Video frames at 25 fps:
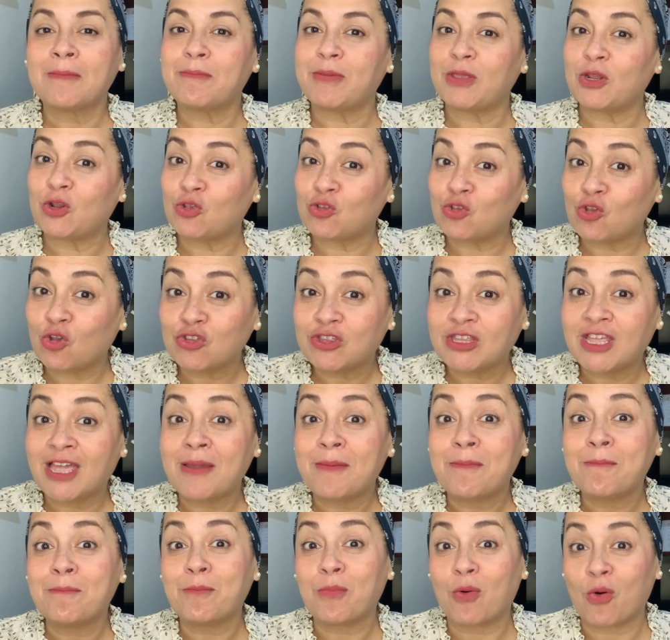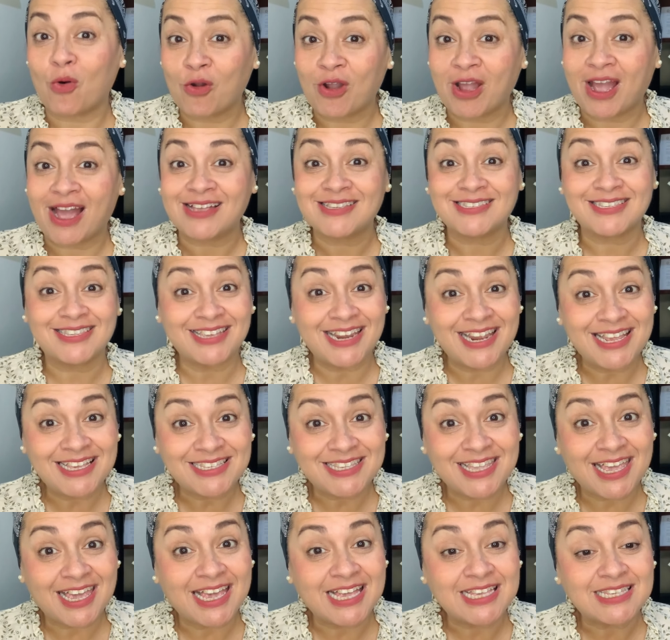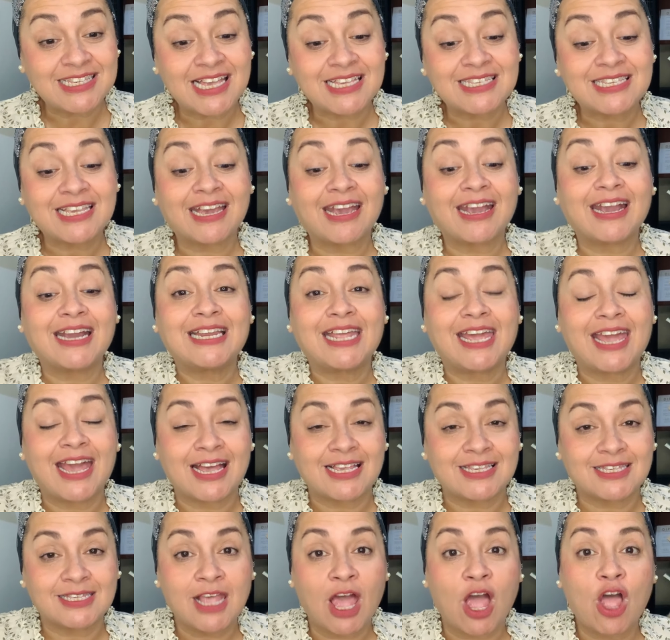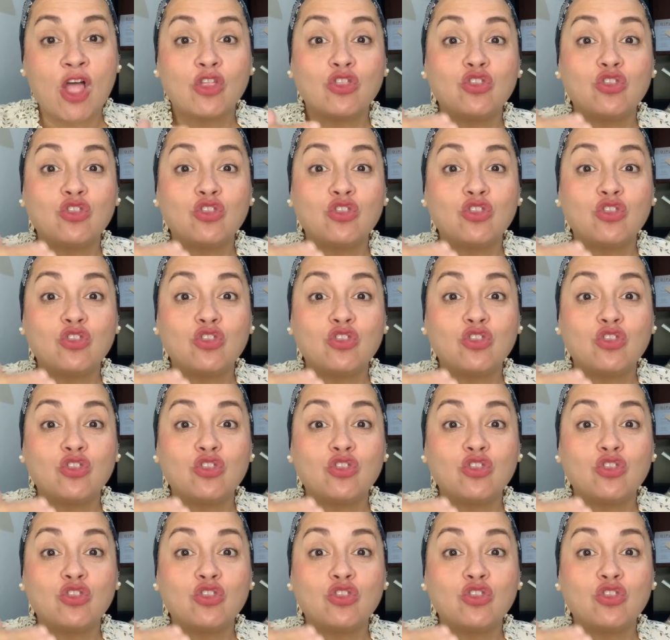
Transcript: Pero no te pongas triste, quizás creas